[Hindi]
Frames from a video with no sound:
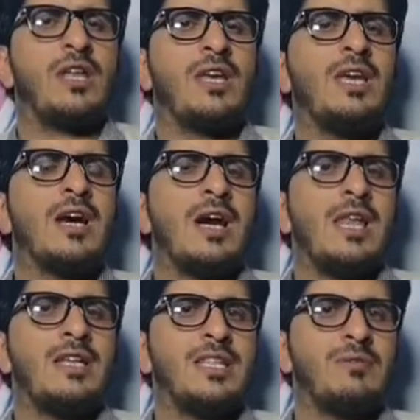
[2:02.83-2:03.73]
करेंगी
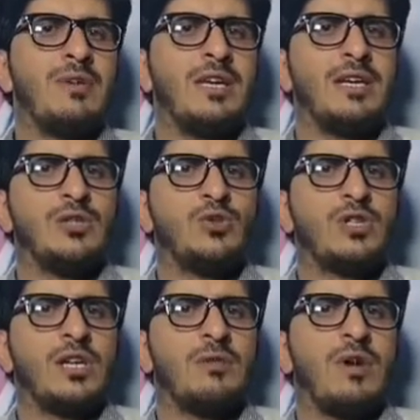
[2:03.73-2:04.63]
लंदन में जो
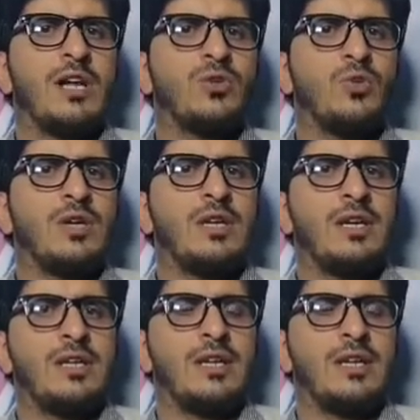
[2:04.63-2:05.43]
तकरीबा होंगी